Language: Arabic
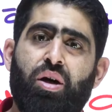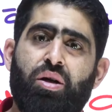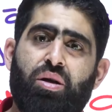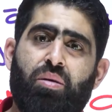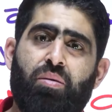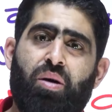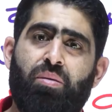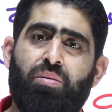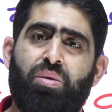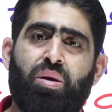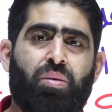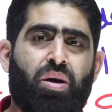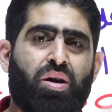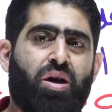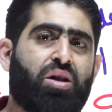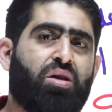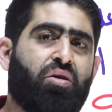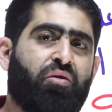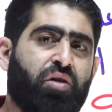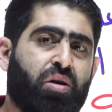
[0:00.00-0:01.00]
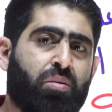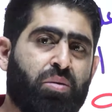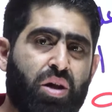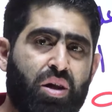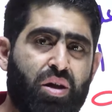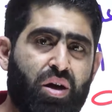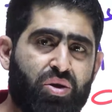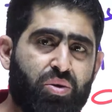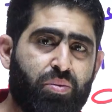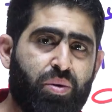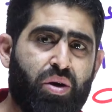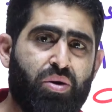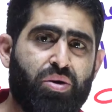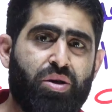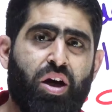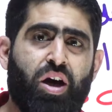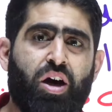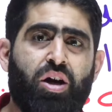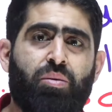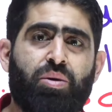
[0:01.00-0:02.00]
تمام طبعا هذا توفيق من الله سبحانه
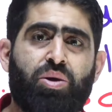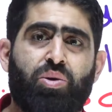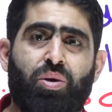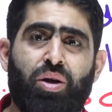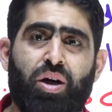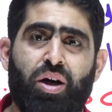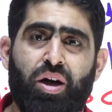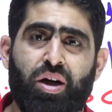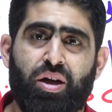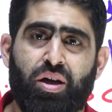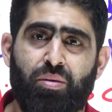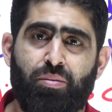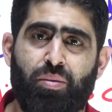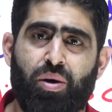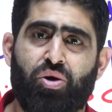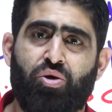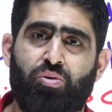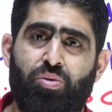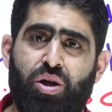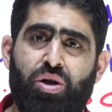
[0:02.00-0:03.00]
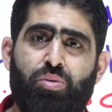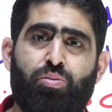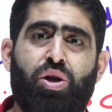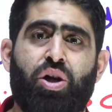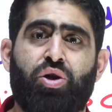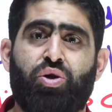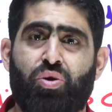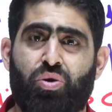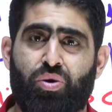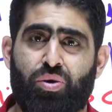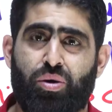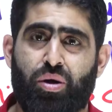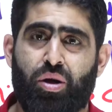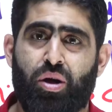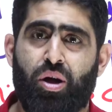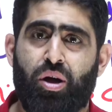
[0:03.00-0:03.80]
وتعالى بس ولكن برضه بدها بدها جهد